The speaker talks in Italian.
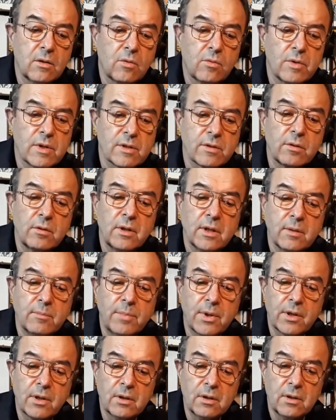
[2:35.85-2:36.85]
Questo
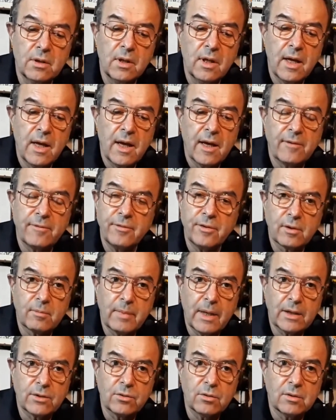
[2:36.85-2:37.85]
libro è
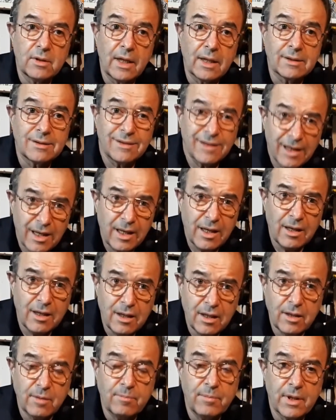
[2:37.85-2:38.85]
formato da tre
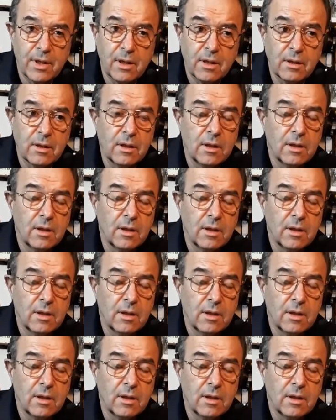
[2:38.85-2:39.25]
libri,